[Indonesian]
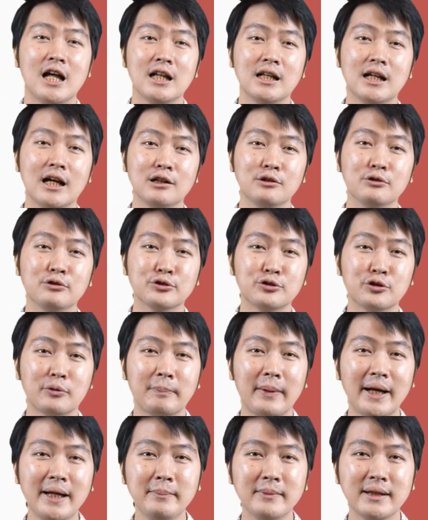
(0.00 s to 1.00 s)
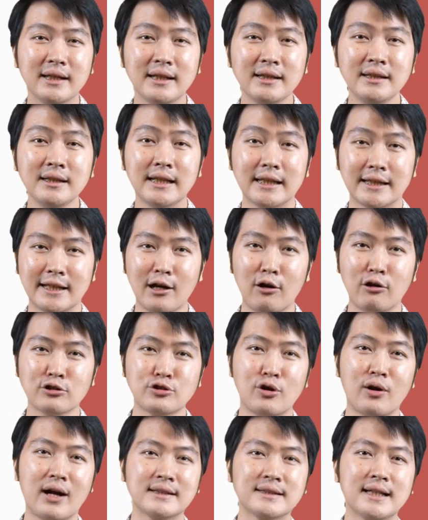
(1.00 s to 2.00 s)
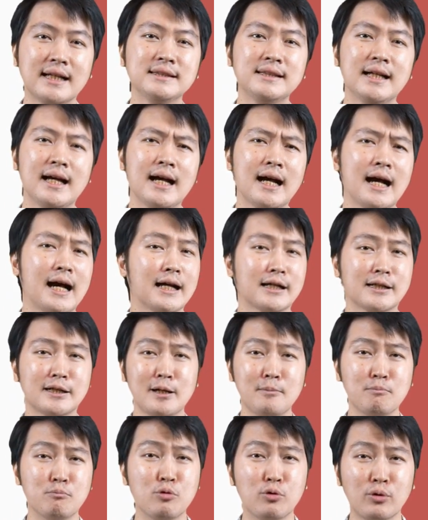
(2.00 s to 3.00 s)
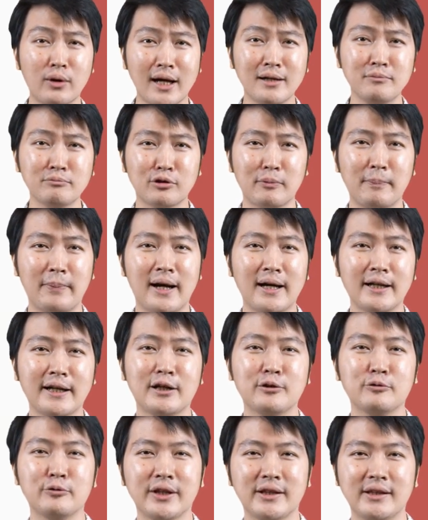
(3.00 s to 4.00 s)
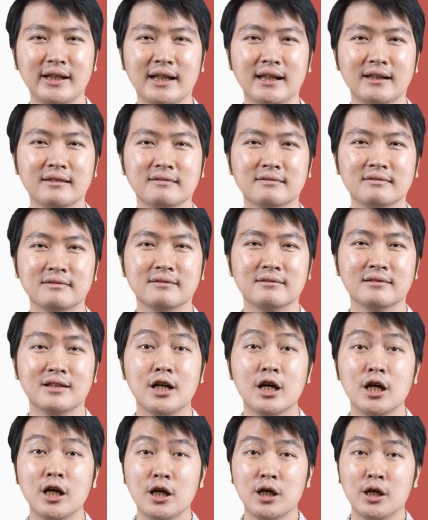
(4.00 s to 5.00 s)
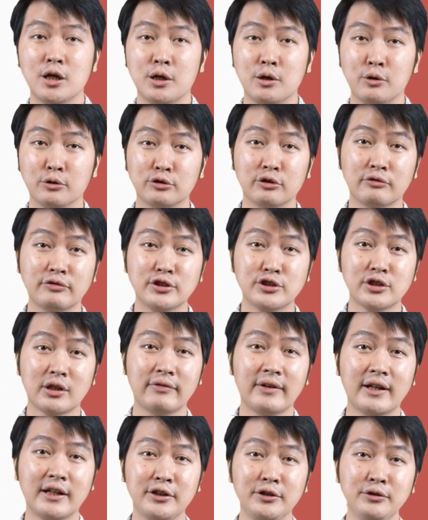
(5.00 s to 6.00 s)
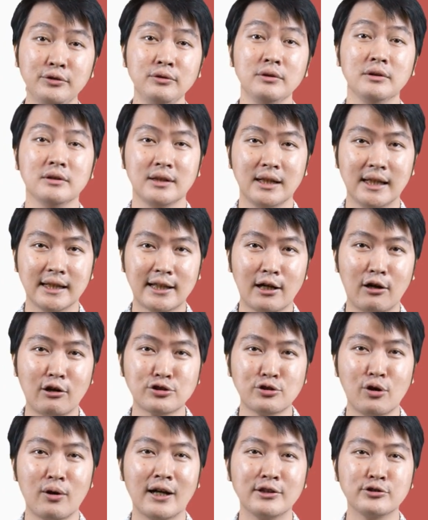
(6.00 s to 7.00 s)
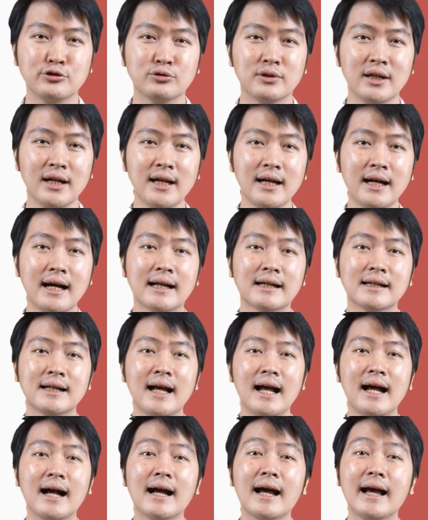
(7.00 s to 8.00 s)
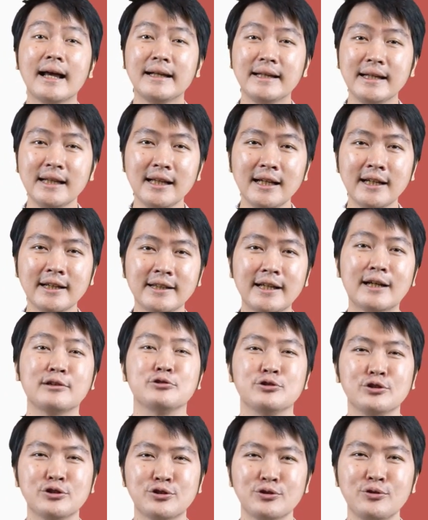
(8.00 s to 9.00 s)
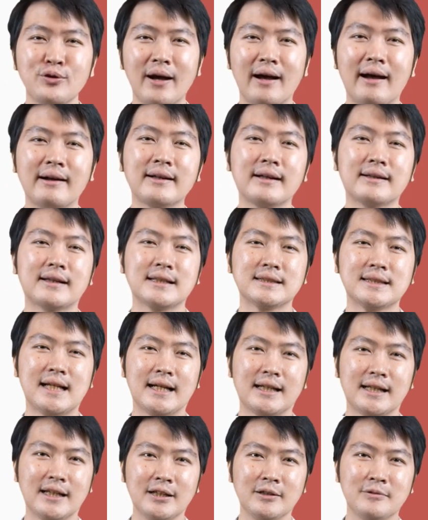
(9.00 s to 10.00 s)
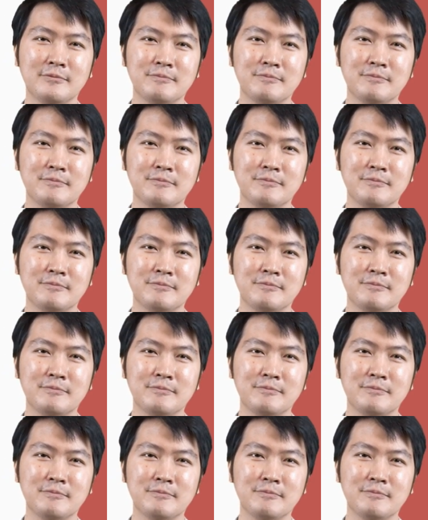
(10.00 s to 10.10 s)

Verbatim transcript: Lalu untuk payment, kita kosongkan saja karena bukan merupakan annuity. Untuk future value, kita kosongkan juga karena angka inilah yang justru akan kita cari.